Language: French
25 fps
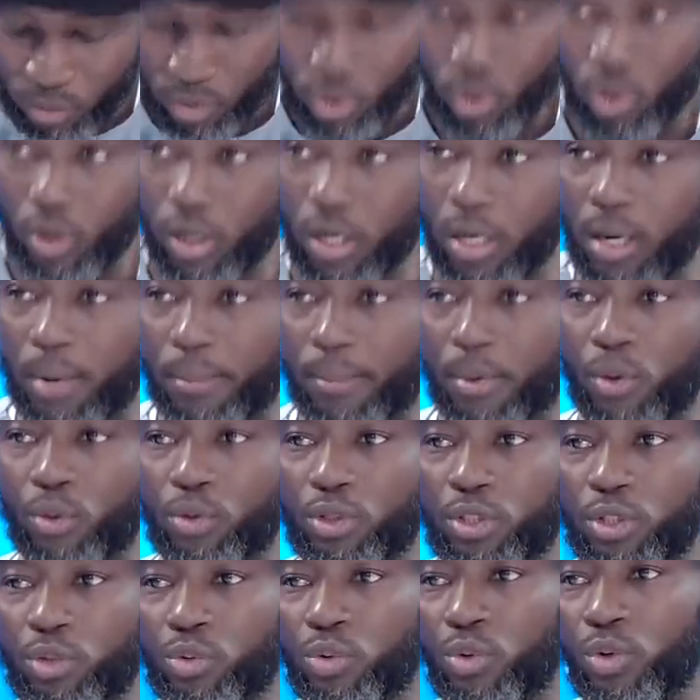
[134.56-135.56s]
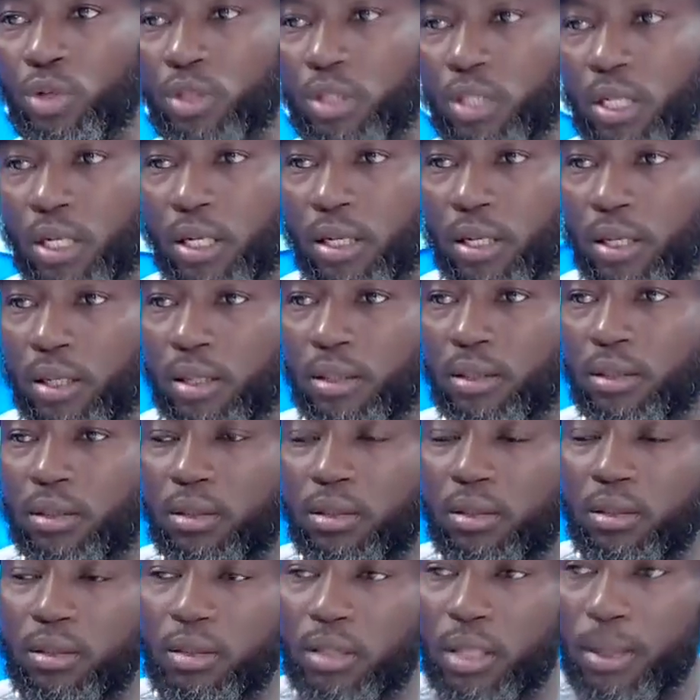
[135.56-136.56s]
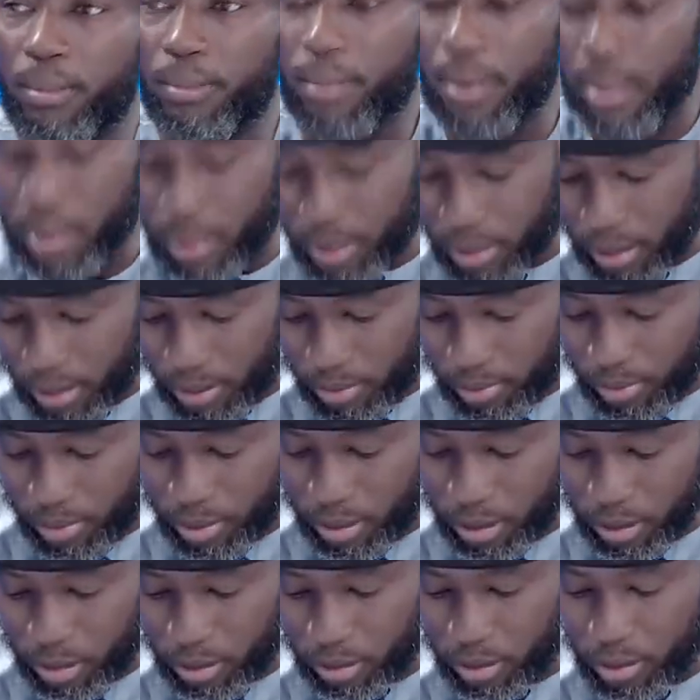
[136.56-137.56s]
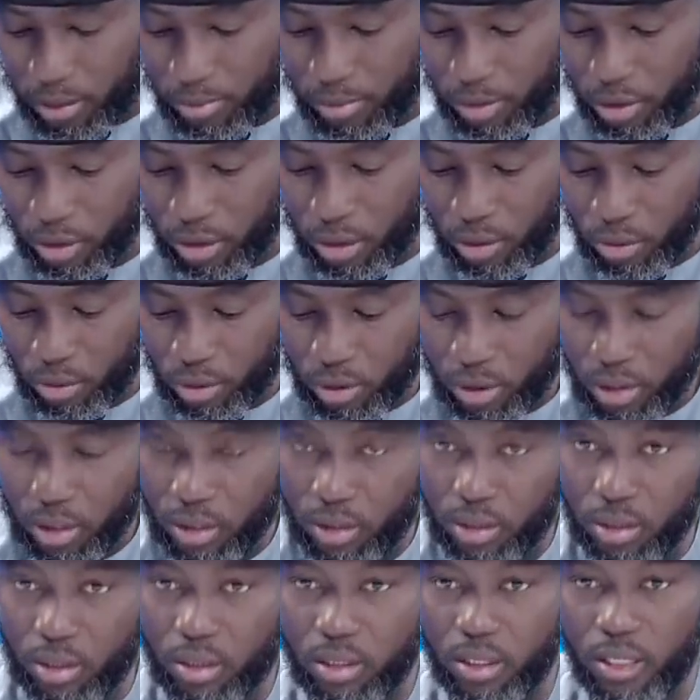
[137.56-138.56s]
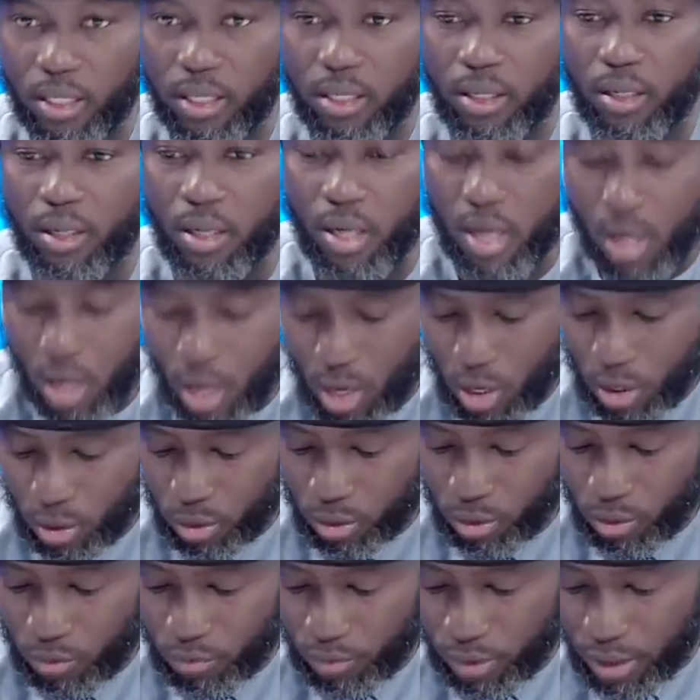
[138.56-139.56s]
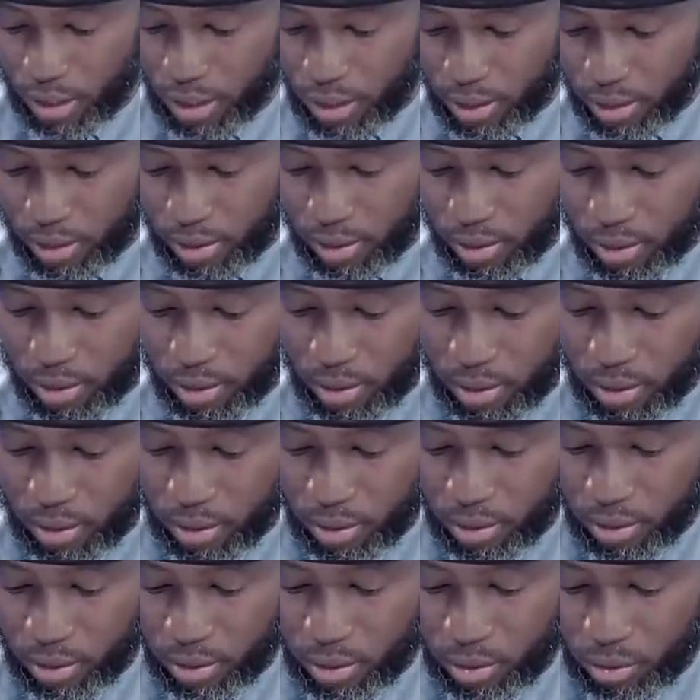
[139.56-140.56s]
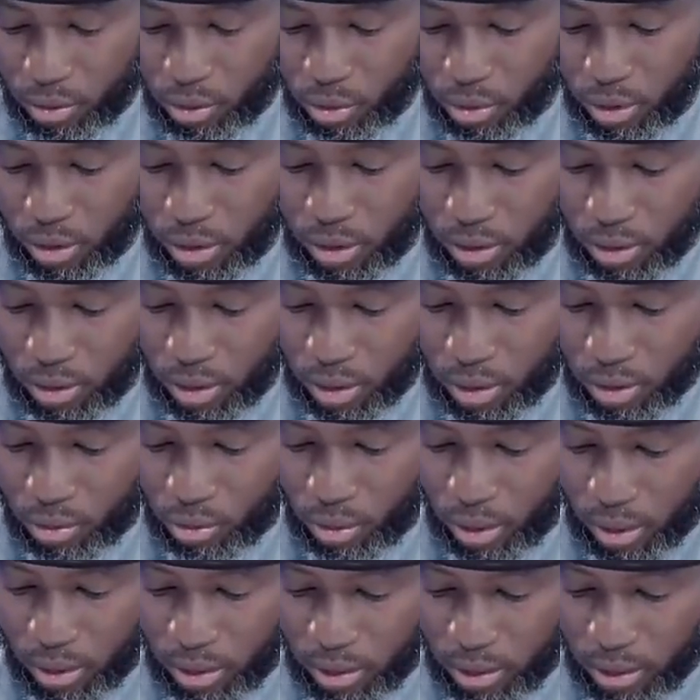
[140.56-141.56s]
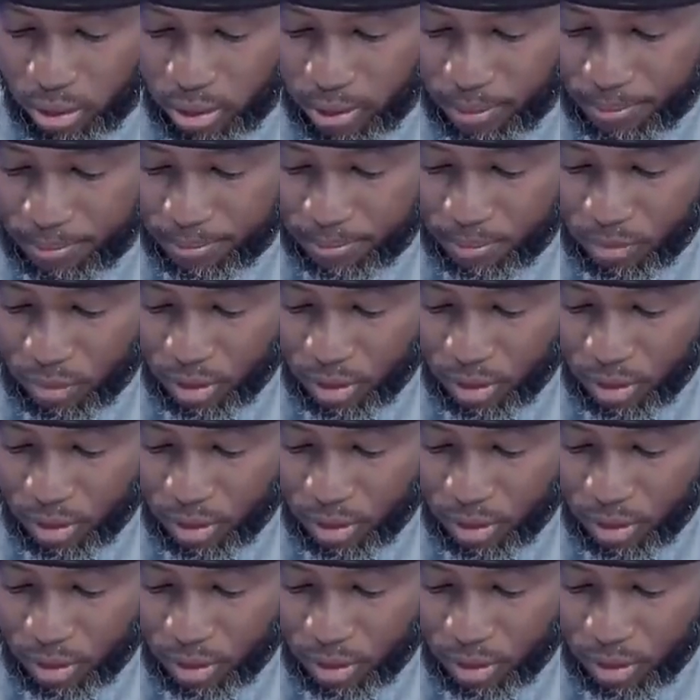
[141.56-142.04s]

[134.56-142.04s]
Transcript: on n'en a pas aussi eu le temps mm-hmm. d'en parler, mais j'estime que c'est aussi nécessaire de venir euh, sur cette actualité.